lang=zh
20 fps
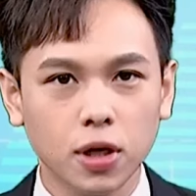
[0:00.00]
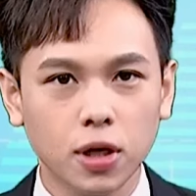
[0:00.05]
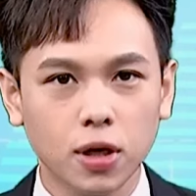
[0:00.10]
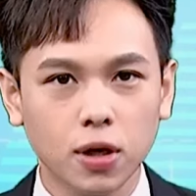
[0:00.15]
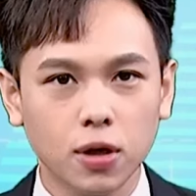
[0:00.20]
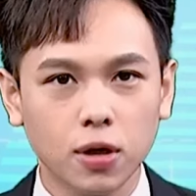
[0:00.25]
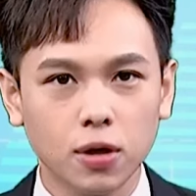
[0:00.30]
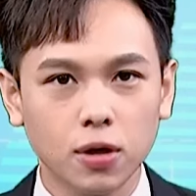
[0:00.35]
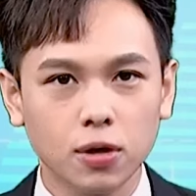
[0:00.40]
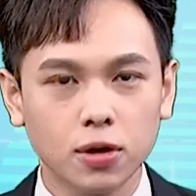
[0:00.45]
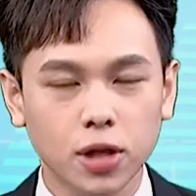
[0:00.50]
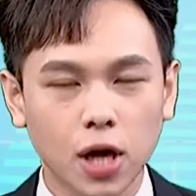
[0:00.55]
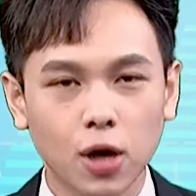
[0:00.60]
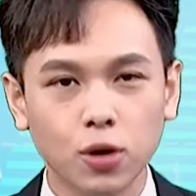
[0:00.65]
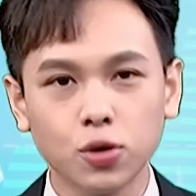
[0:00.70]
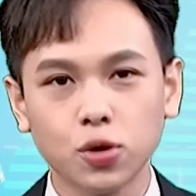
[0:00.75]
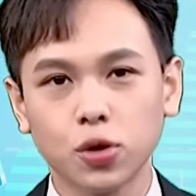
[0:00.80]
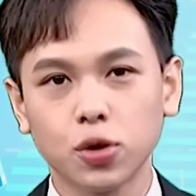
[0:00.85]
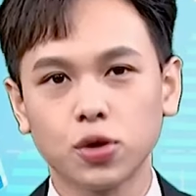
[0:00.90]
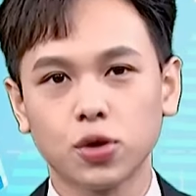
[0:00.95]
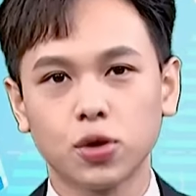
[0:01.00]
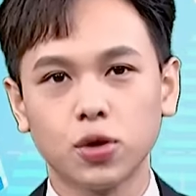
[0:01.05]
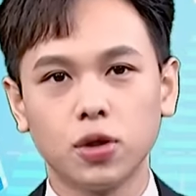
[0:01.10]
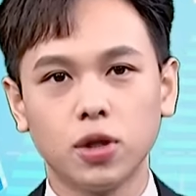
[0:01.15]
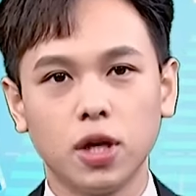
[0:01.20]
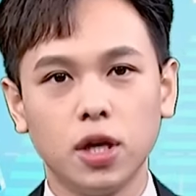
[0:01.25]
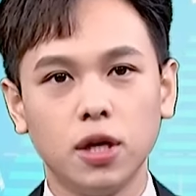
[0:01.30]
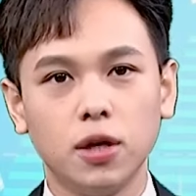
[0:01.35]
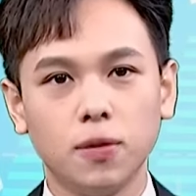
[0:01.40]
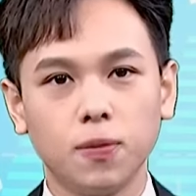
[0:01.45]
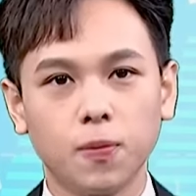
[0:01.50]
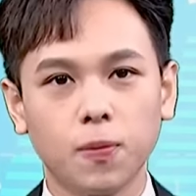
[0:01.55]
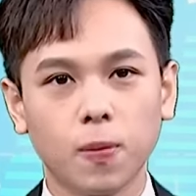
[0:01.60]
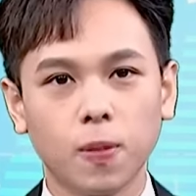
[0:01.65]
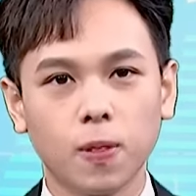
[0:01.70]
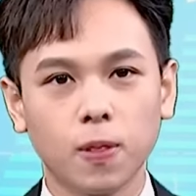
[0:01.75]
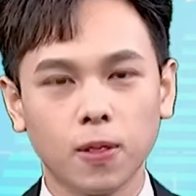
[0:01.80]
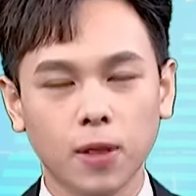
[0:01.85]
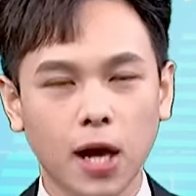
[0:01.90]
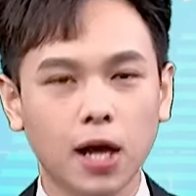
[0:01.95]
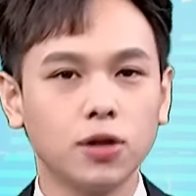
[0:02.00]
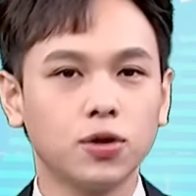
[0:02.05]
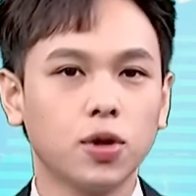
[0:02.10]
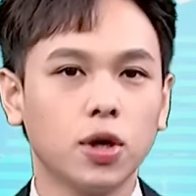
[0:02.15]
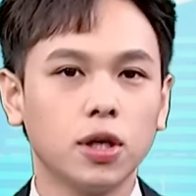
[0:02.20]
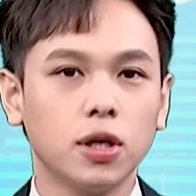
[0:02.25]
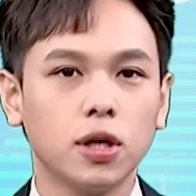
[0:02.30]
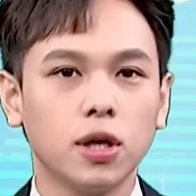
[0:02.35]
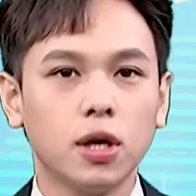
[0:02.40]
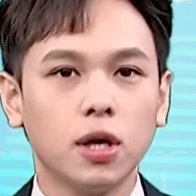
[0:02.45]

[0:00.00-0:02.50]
够操作顺利，大赚。